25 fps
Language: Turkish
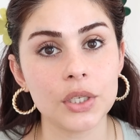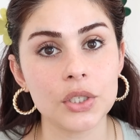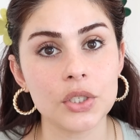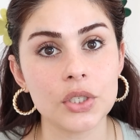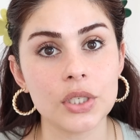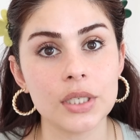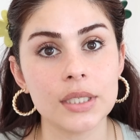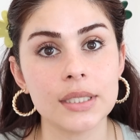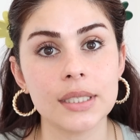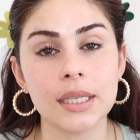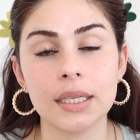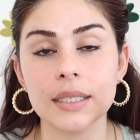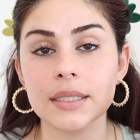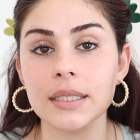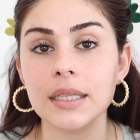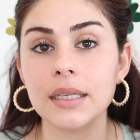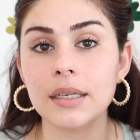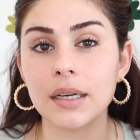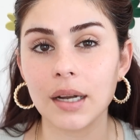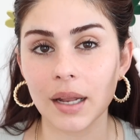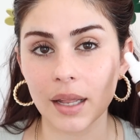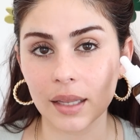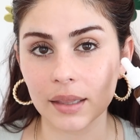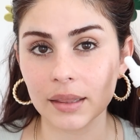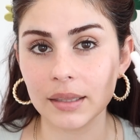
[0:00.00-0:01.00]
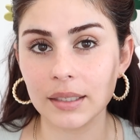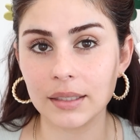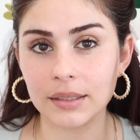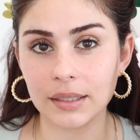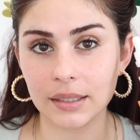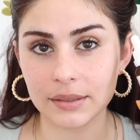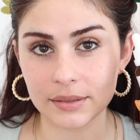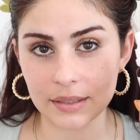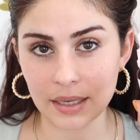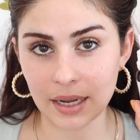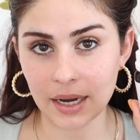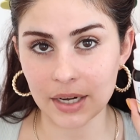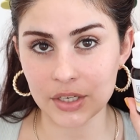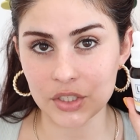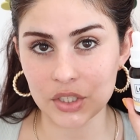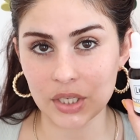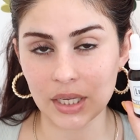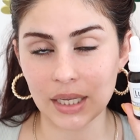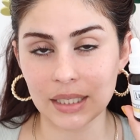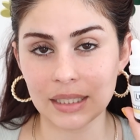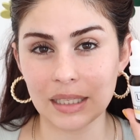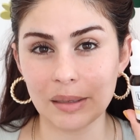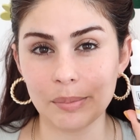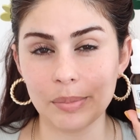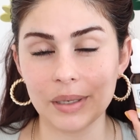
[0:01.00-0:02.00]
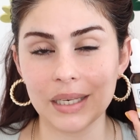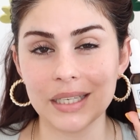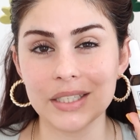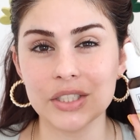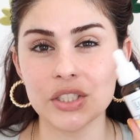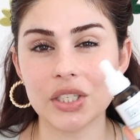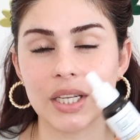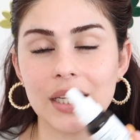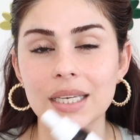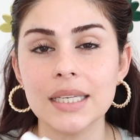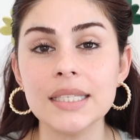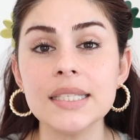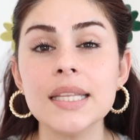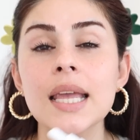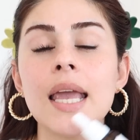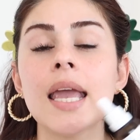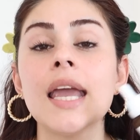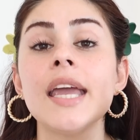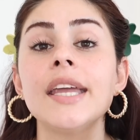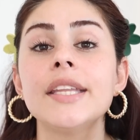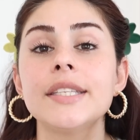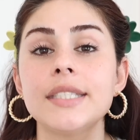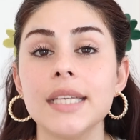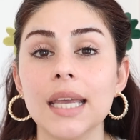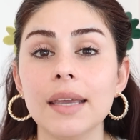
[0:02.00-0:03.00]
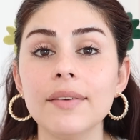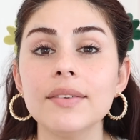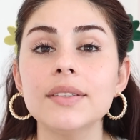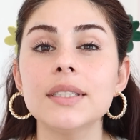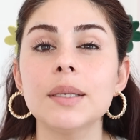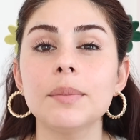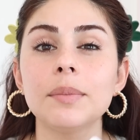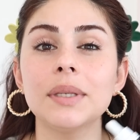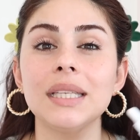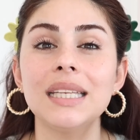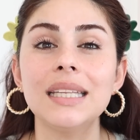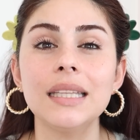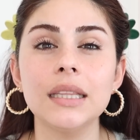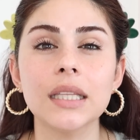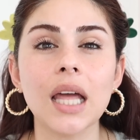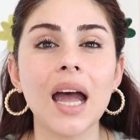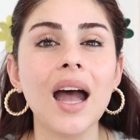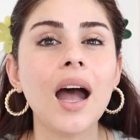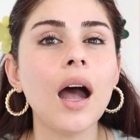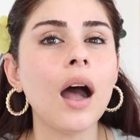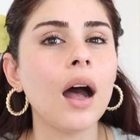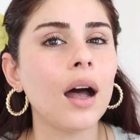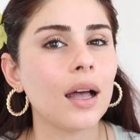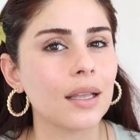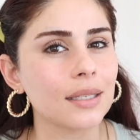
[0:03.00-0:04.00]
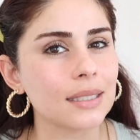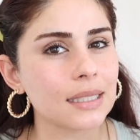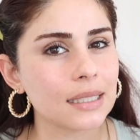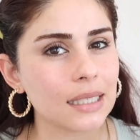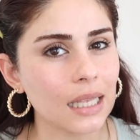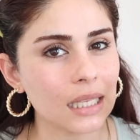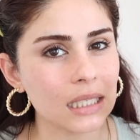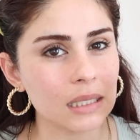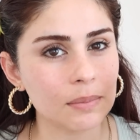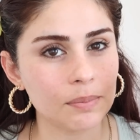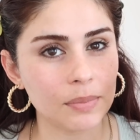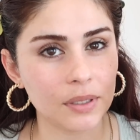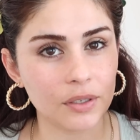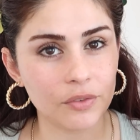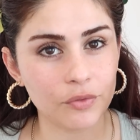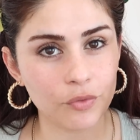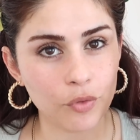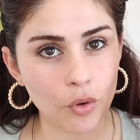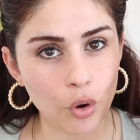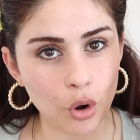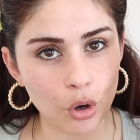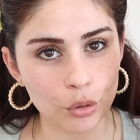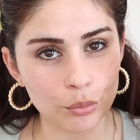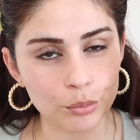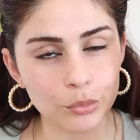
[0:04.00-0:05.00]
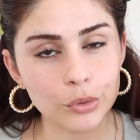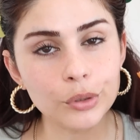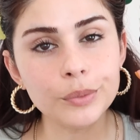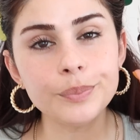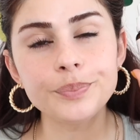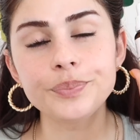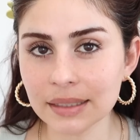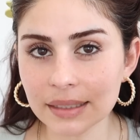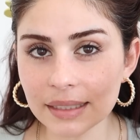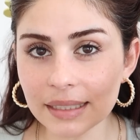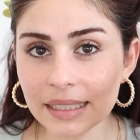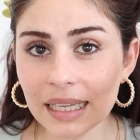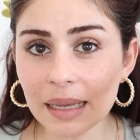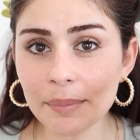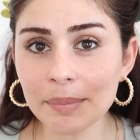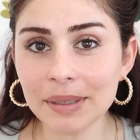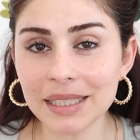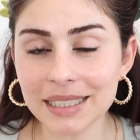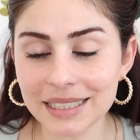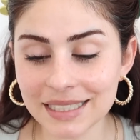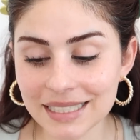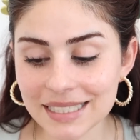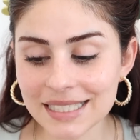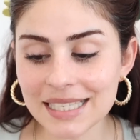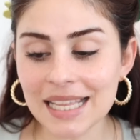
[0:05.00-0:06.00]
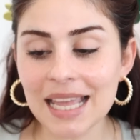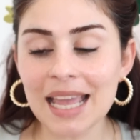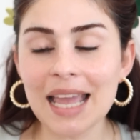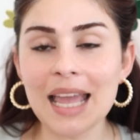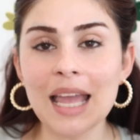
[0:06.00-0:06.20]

kişiyseniz de rahatlıkla tercih edebileceğiniz C vitamini Diğerinin daha hassas bir formu diyebiliriz.